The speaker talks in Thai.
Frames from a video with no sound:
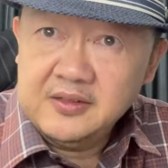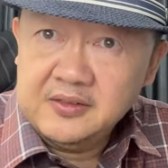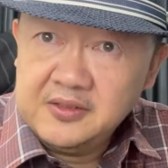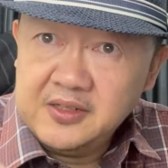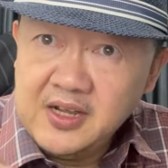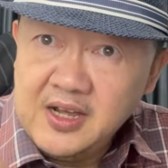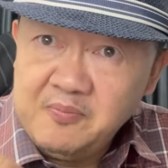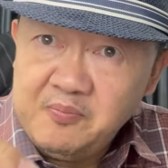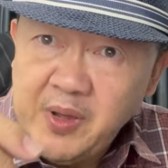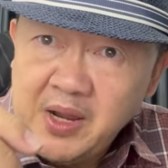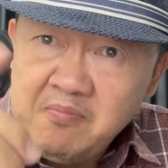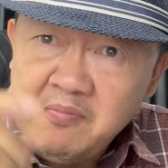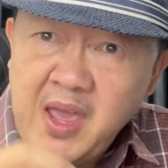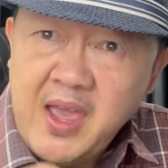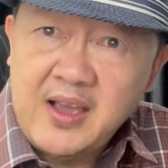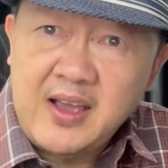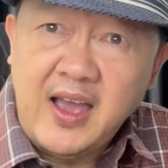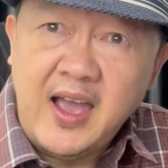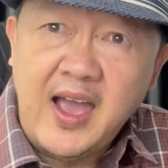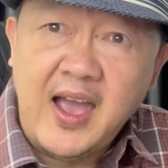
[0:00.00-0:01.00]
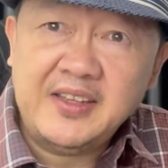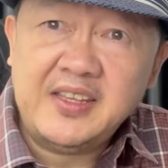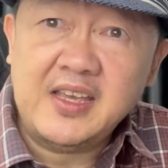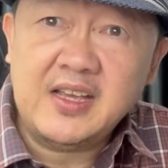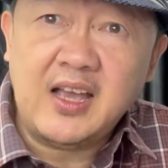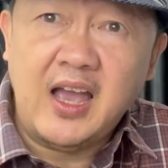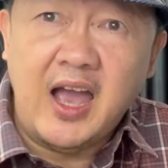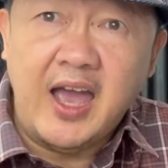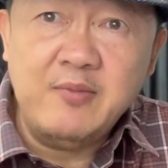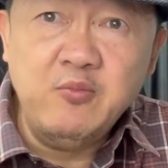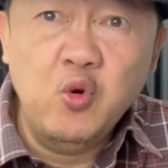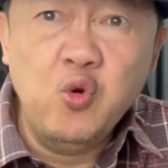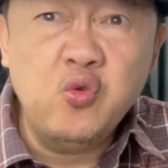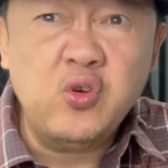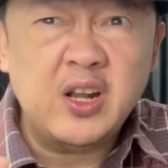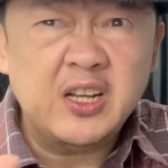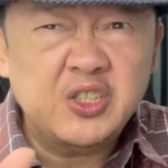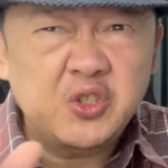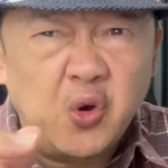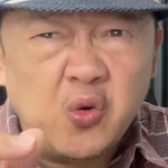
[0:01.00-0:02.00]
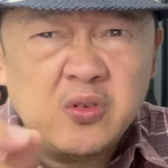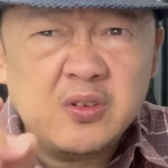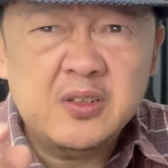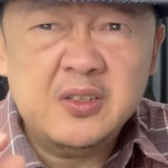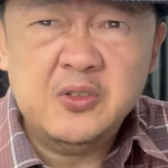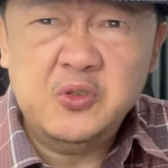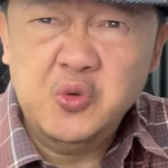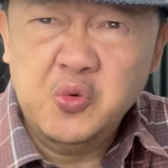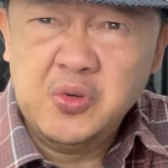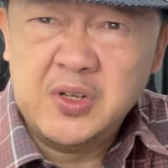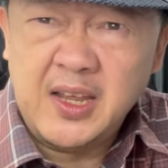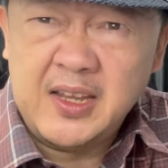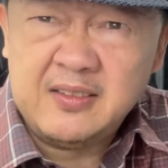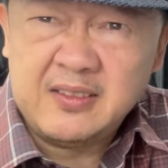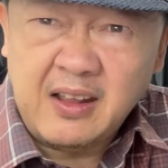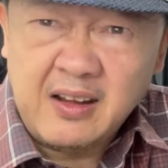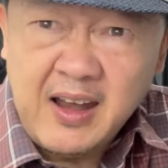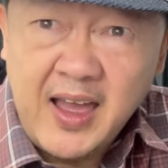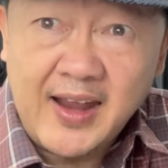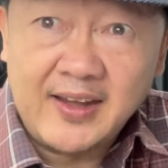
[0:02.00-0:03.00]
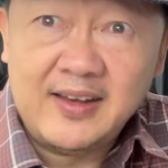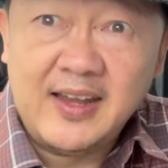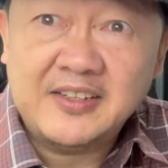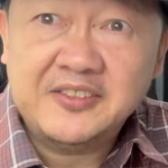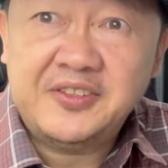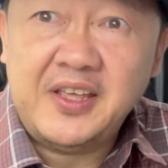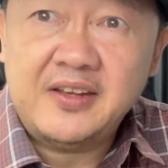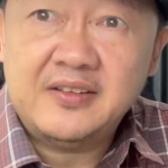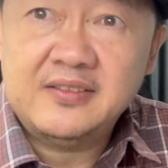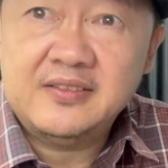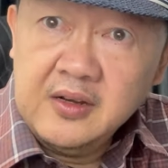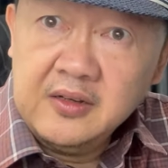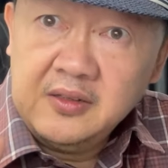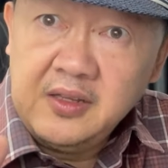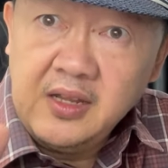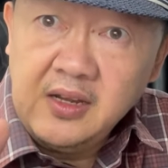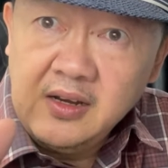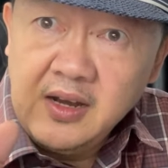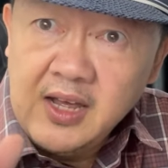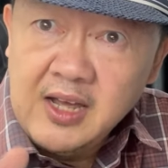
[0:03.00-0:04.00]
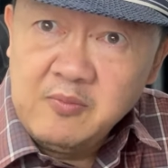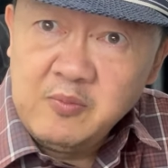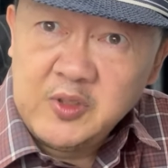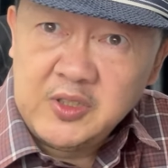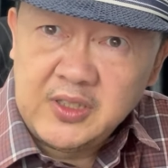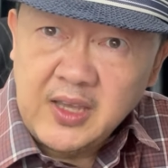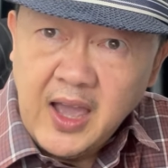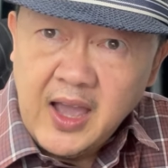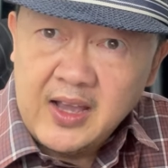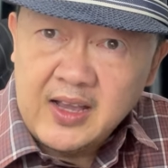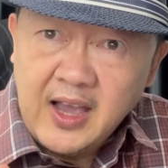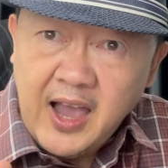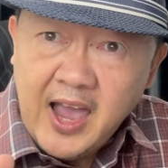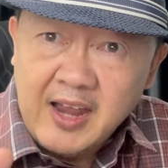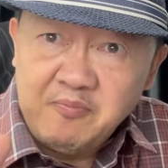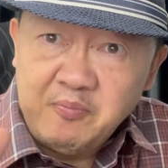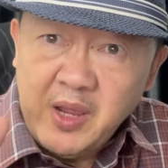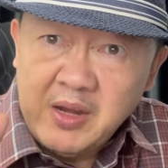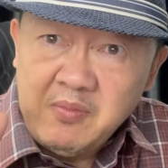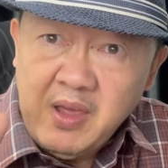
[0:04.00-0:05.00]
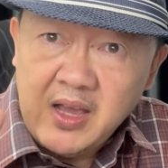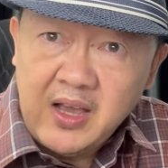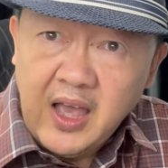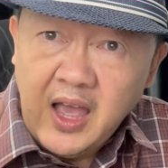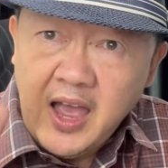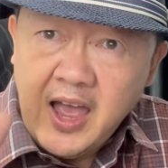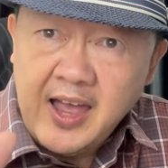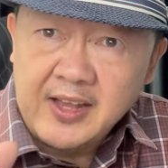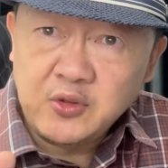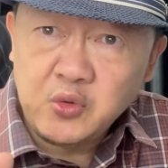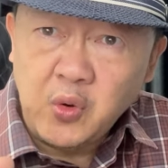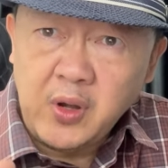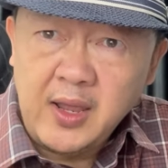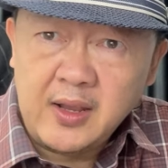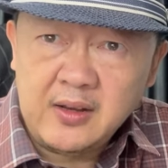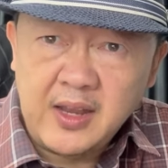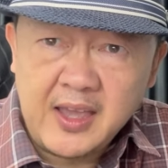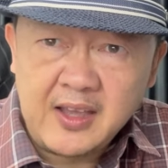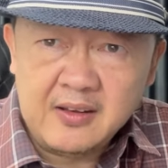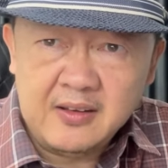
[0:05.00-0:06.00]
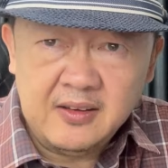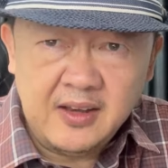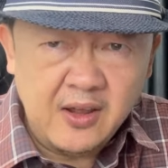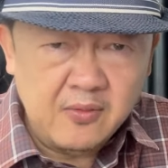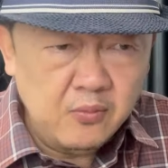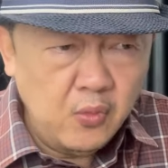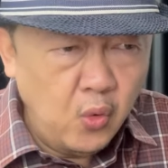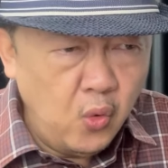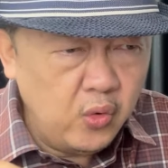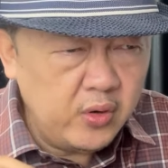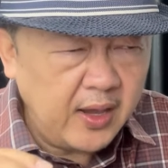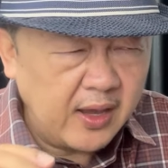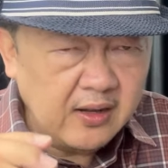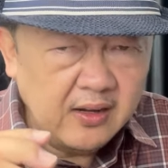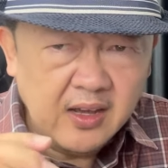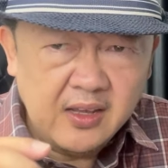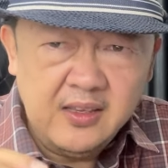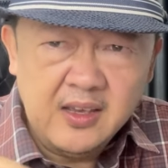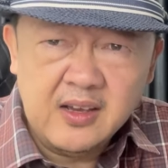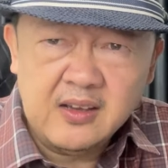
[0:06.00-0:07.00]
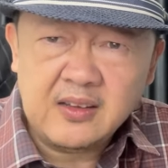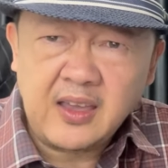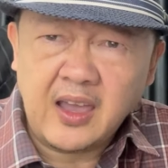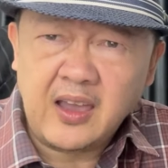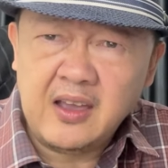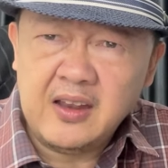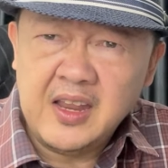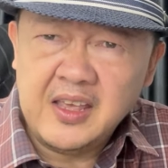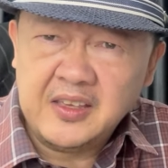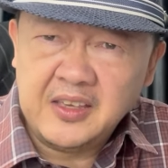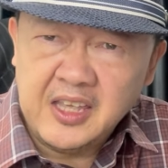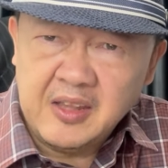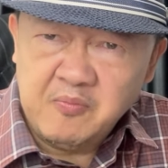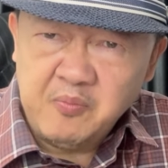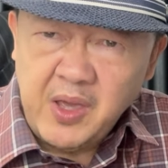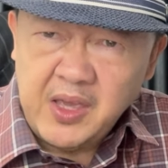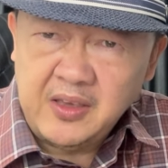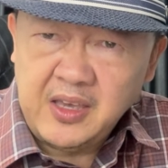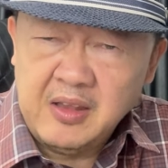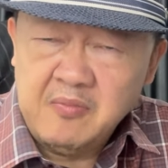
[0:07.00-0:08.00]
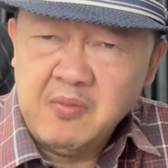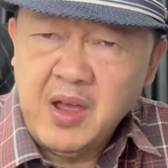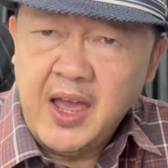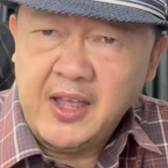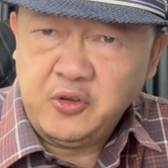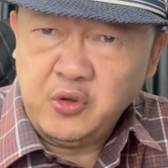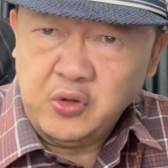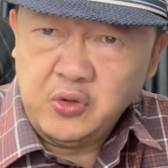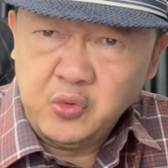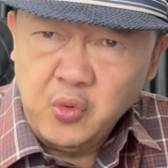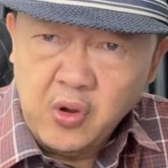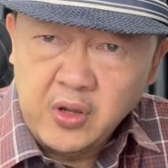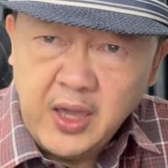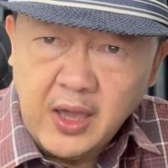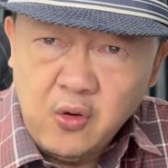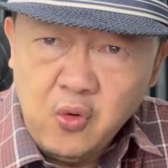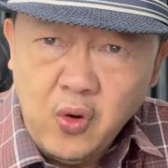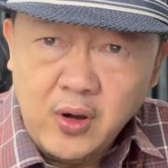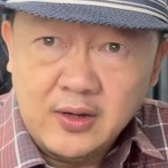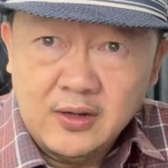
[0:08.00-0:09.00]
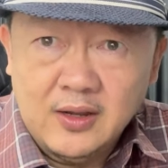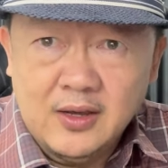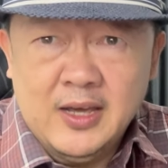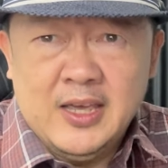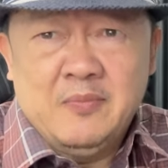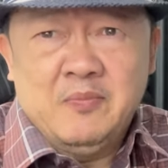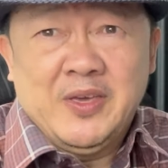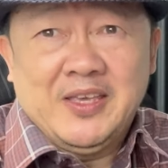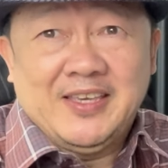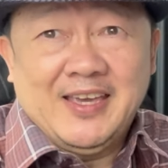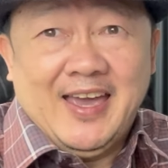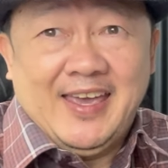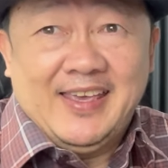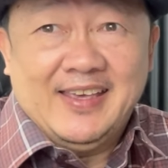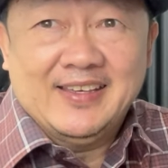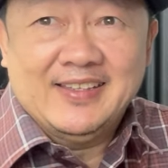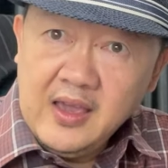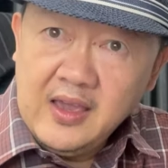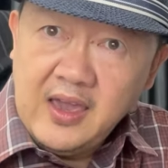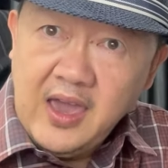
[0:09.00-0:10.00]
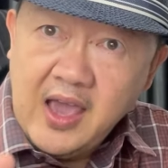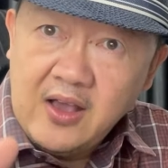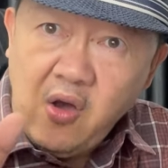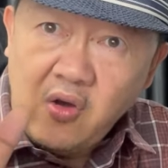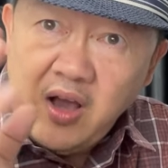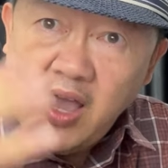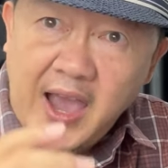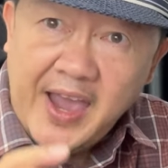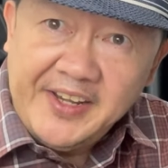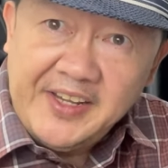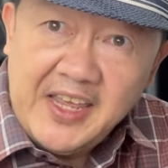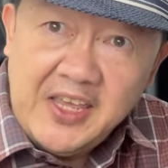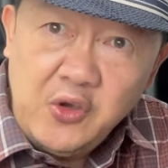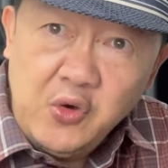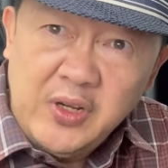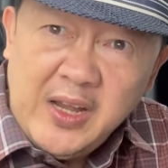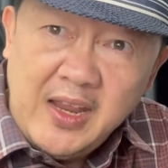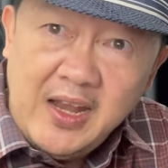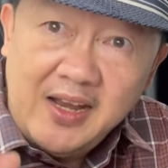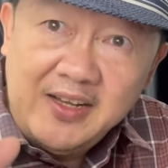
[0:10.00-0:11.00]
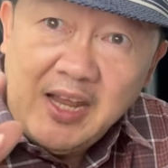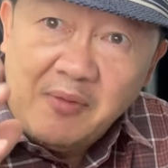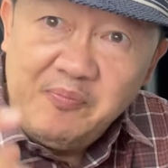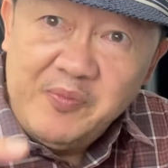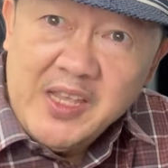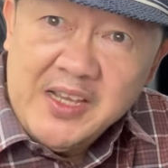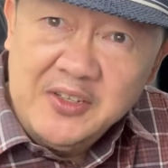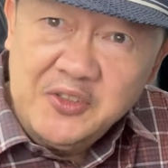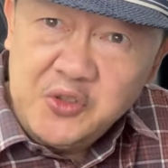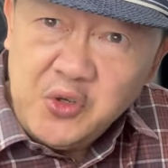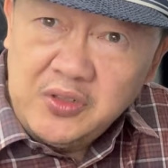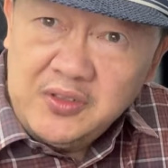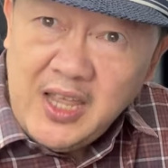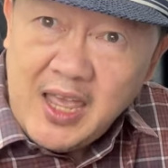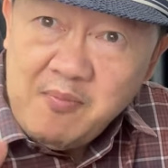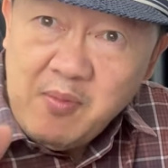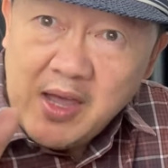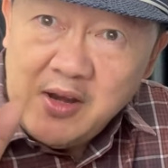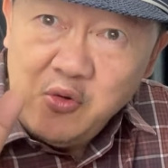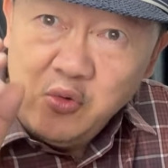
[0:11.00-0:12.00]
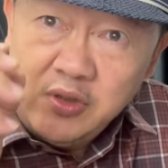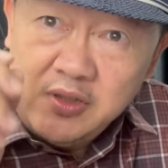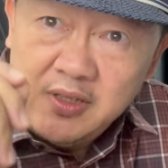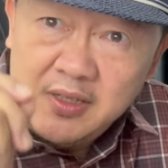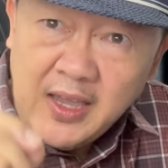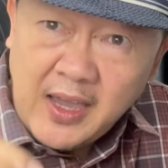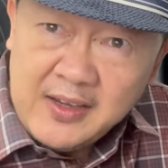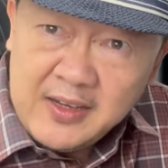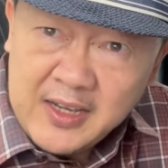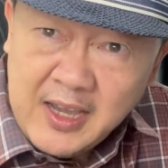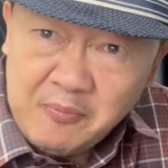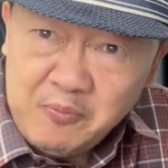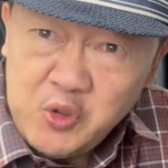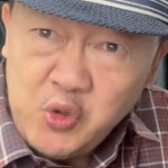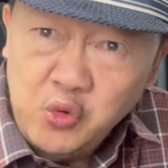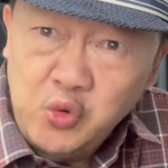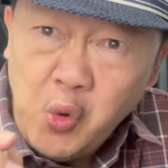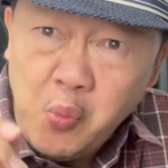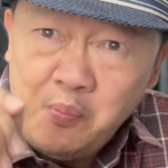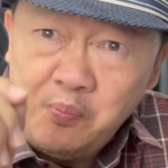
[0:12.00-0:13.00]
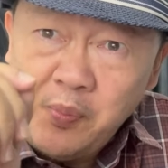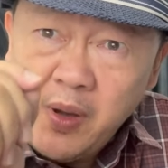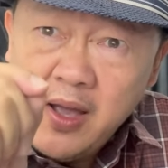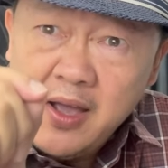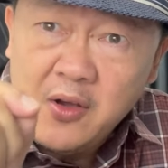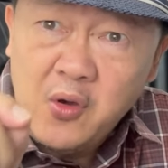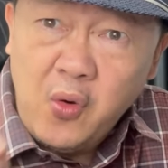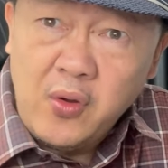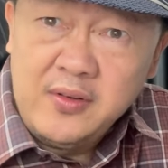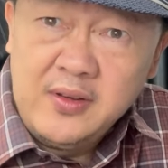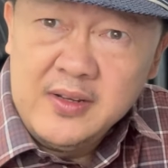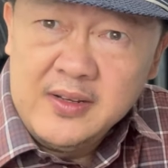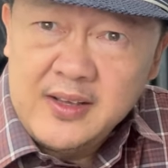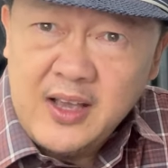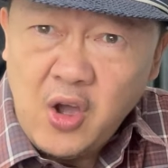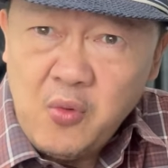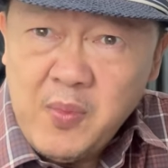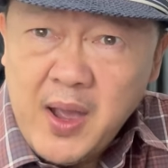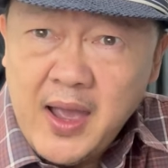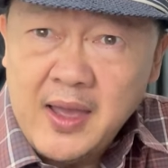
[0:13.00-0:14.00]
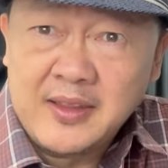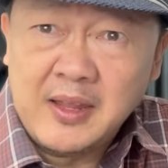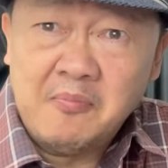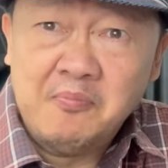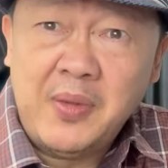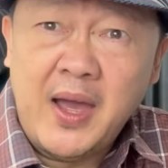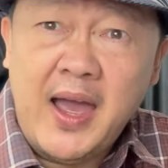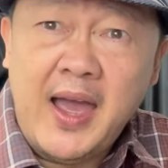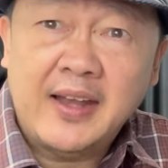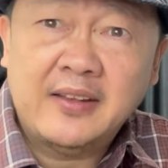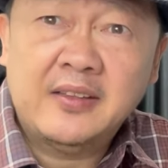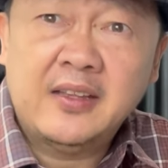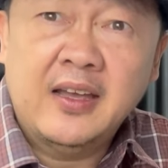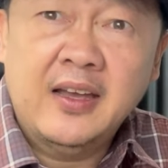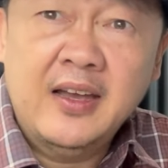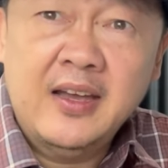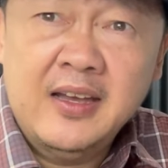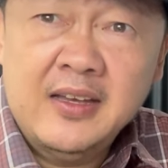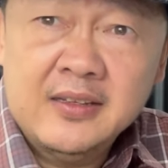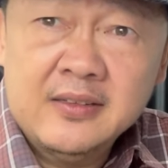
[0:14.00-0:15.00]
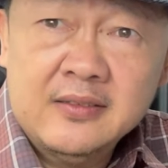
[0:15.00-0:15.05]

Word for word: เธอเป็นแม่ค้าที่ขายหมูกระจกอยู่ในตลาดรังสิตที่เริ่มจากการเป็นแม่ค้าตัวเล็กๆแล้วหมูแกเหลือเยอะแกก็เลยกินไปกินมาจนตัวแกอ้วนเอ้ยไม่ใช่แกก็ขายดีอยู่ในระดับหนึ่งจนได้มารู้จักกับยูทูบเบอร์คนหนึ่งเข้ามาสัมภาษณ์เธอ